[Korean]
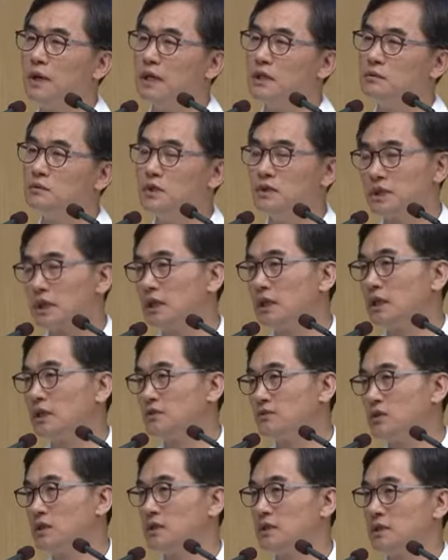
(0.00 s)
받으며 살아갈
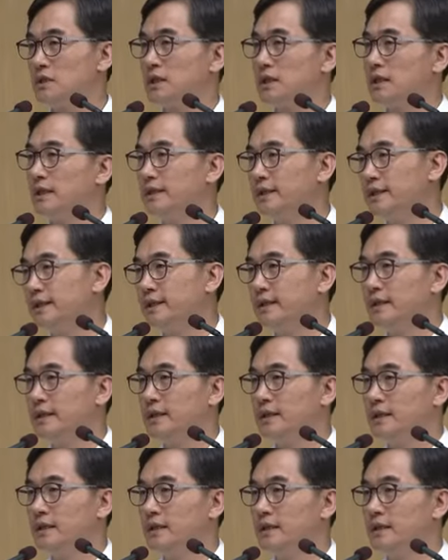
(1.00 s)
수 있을까?
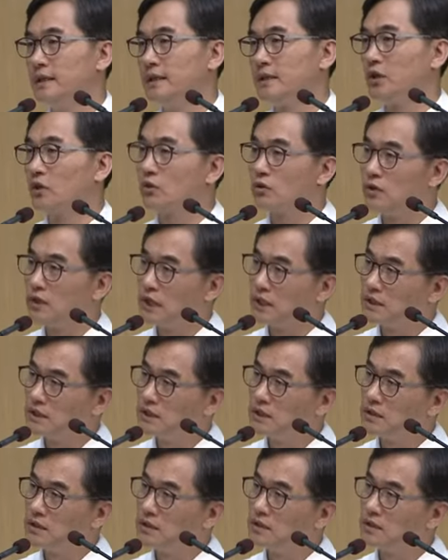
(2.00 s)
결혼을
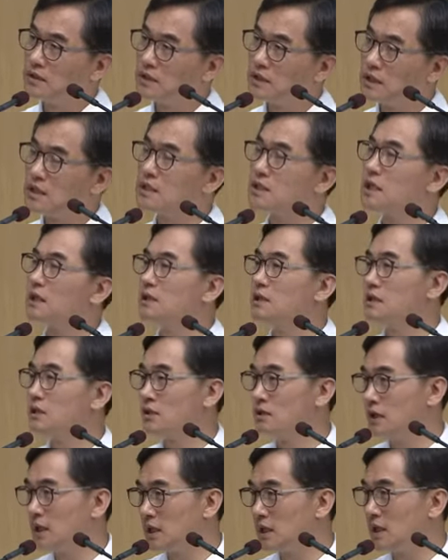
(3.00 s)
하는 것, 직장을
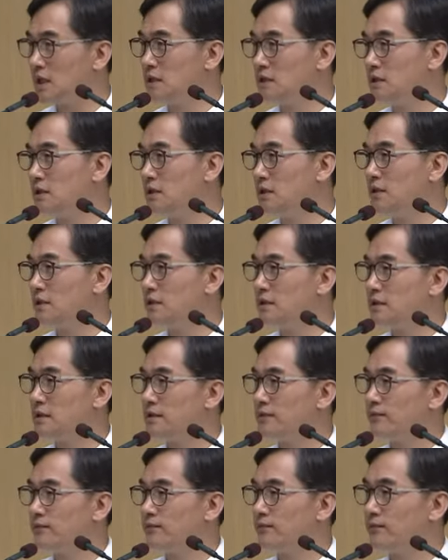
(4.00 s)
선택하는 것,
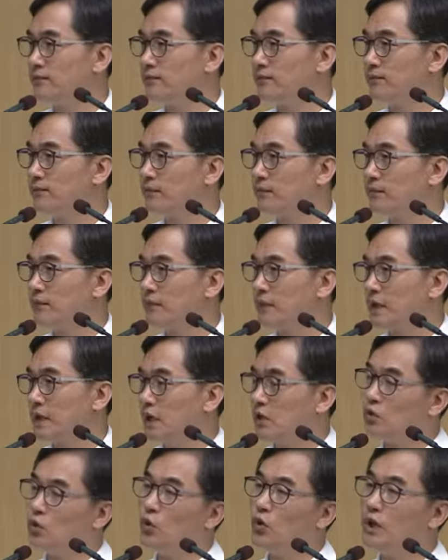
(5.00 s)

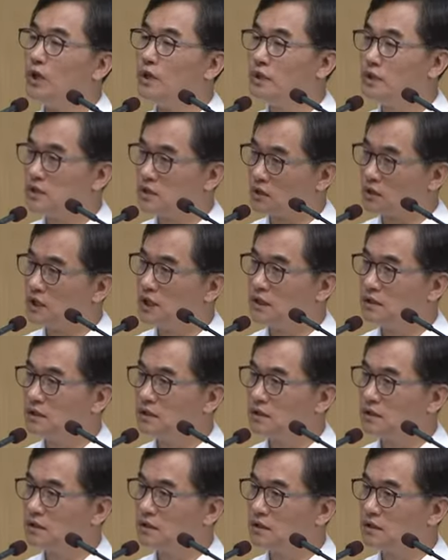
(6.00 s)
교회를
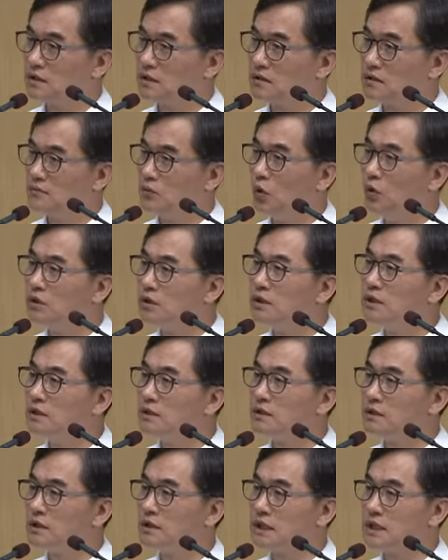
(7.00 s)
정하는 것, 모든
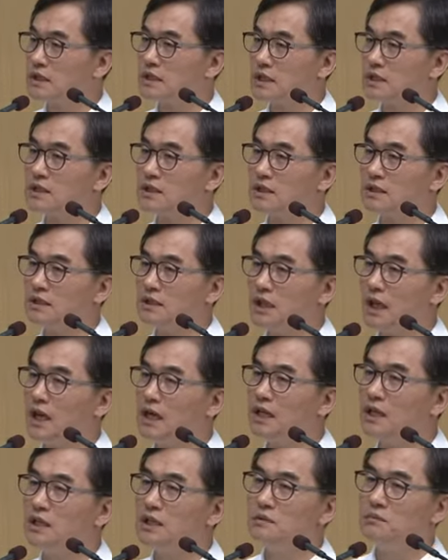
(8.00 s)
것들이 사실은
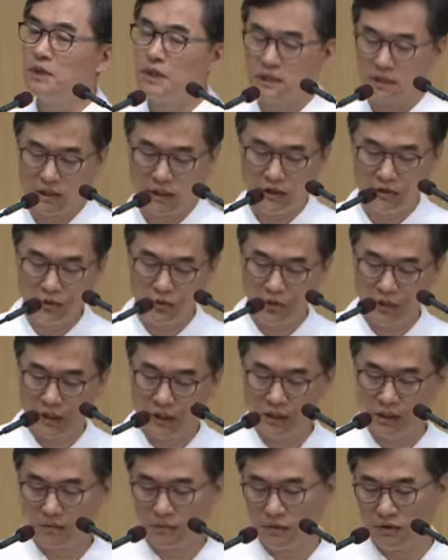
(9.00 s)
하나님의
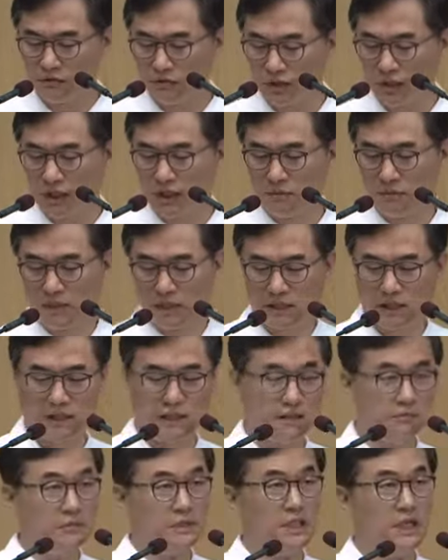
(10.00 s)
인도하심을 우리가
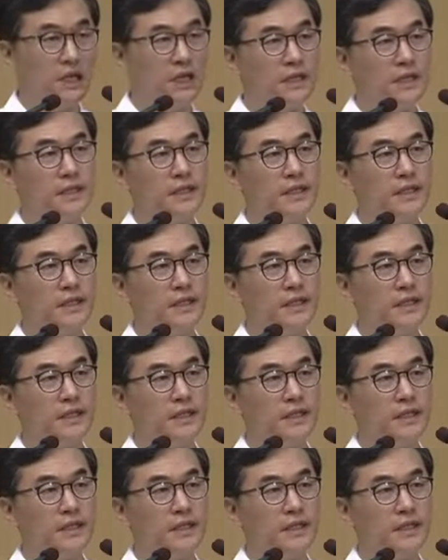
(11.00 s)
받아야 합니다.